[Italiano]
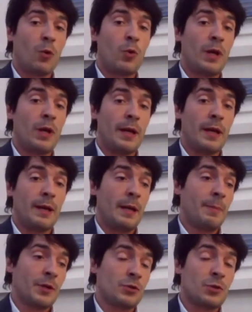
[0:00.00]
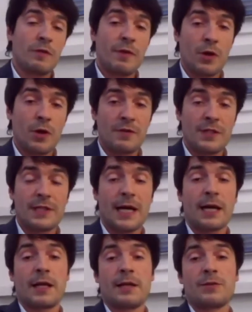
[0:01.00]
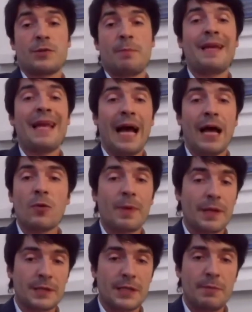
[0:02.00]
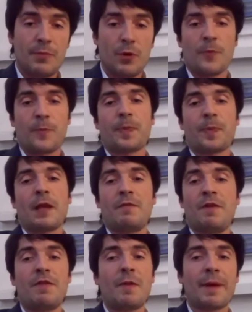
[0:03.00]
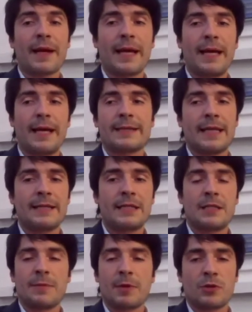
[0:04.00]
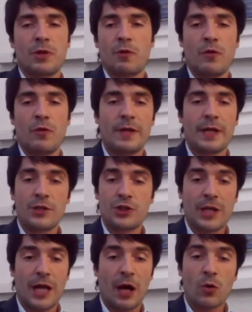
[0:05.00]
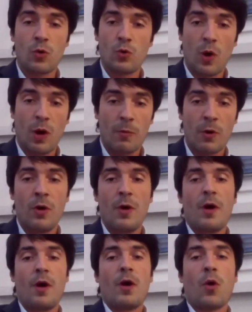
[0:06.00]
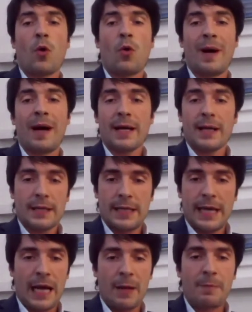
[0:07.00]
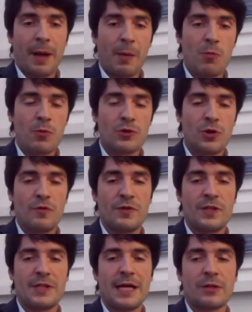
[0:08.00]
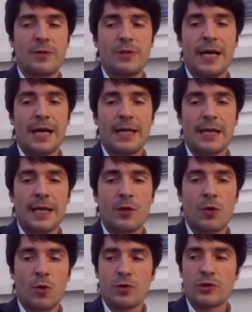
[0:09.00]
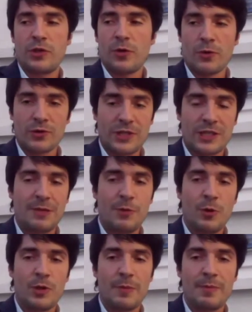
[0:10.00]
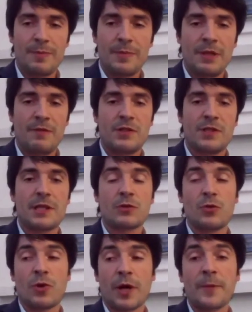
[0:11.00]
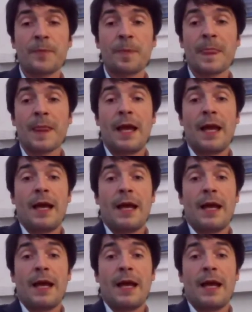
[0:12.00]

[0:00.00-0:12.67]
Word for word: per cui le, le persone vengono a visitarle. Cioè, Milano, per esempio, vive perché tantissime persone vogliono vedere il Cenacolo, il Duomo. Roma, che ha il primo museo visitato in Italia, che è il Colosseo con 7 milioni di visitatori,